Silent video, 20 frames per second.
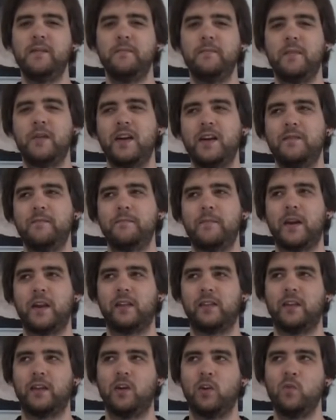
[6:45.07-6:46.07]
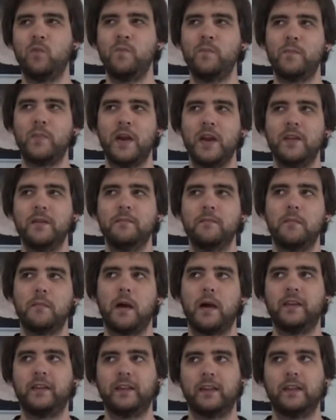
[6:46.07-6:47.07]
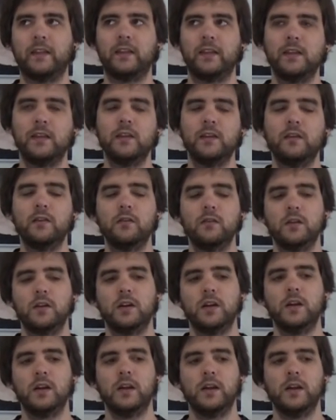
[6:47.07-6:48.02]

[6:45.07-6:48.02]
en plan para hacerlo un pelín más sencillo,